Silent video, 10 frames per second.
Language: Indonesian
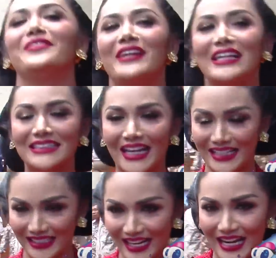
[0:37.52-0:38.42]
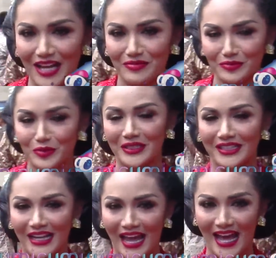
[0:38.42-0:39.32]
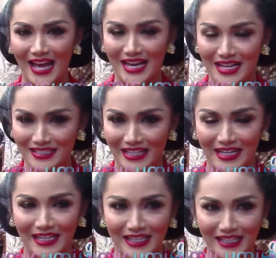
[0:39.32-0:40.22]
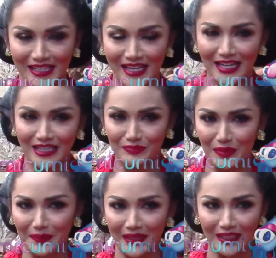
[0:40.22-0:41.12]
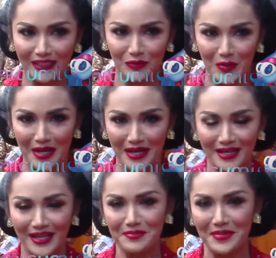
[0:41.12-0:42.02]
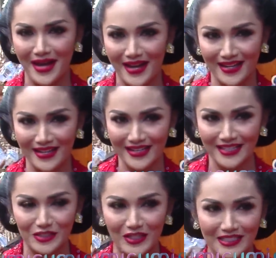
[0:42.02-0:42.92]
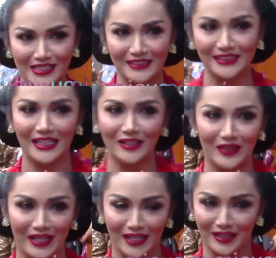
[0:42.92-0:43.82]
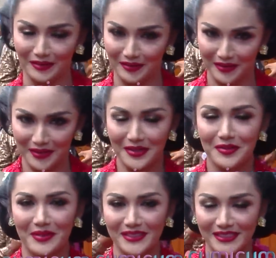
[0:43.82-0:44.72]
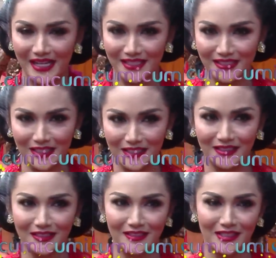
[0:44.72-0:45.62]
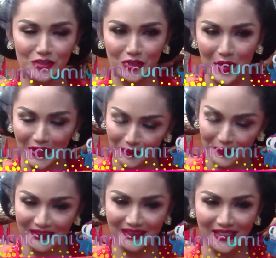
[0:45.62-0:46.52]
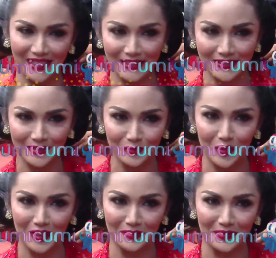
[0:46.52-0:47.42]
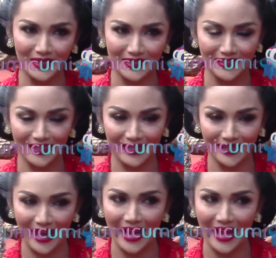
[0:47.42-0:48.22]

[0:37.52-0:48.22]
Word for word: Perasaannya Alhamdulillah tadi dipimpin Ketua MA juga disaksikan oleh Presiden eh, dan juga Wakil Presiden semua lembaga negara